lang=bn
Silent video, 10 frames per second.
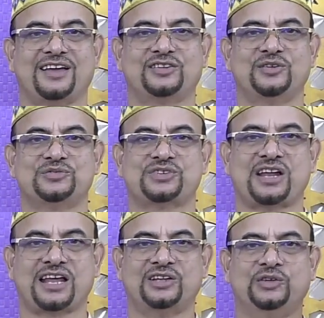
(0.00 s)
একদম
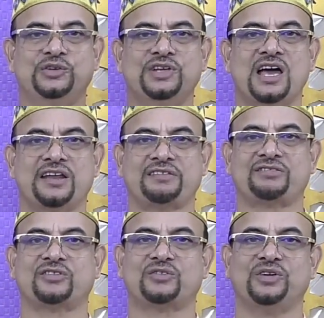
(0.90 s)
সারা দুনিয়ায়
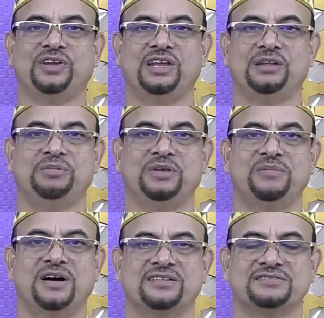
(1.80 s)
রাজত্ব নিয়ে নেবে
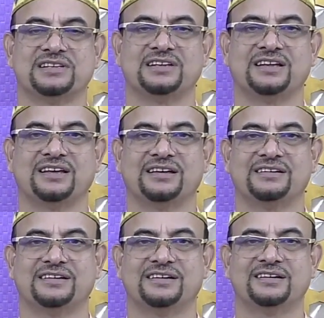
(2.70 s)
মাজ আল্লাহ
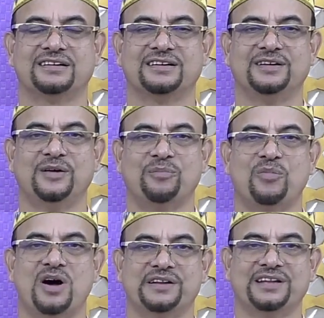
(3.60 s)

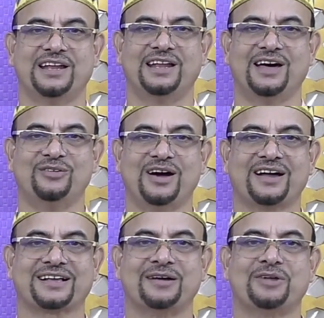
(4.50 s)
মহান আল্লাহ
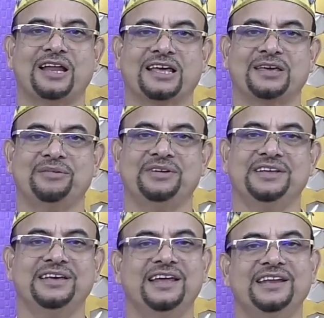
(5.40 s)
আকামাল কেমন
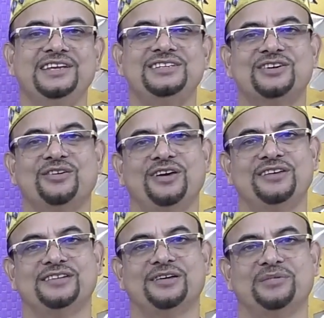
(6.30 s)
নিষ্ক্রিয়
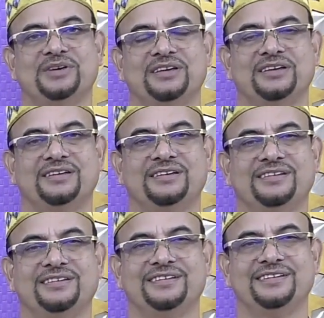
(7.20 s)
হয়ে যাবে
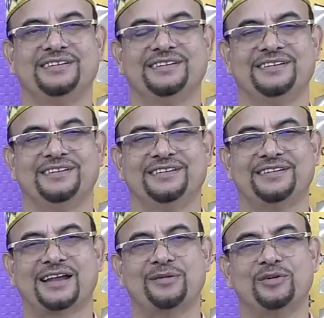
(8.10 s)

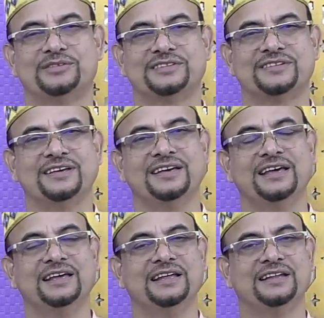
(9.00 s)
তারা বলছে যে
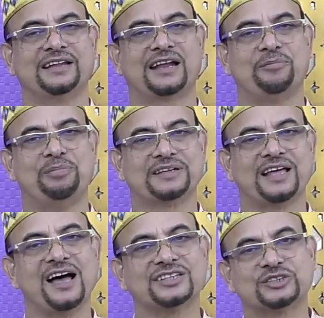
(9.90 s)
তারা
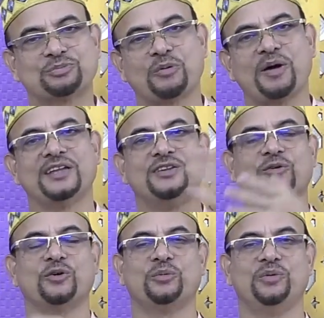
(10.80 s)
বাতাস প্রবাহিত
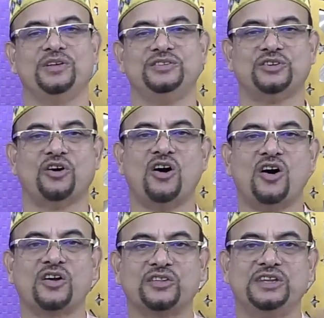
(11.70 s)
করবে
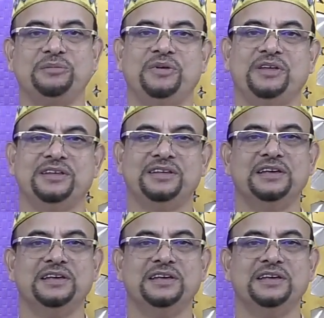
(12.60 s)
ঝড় দিবে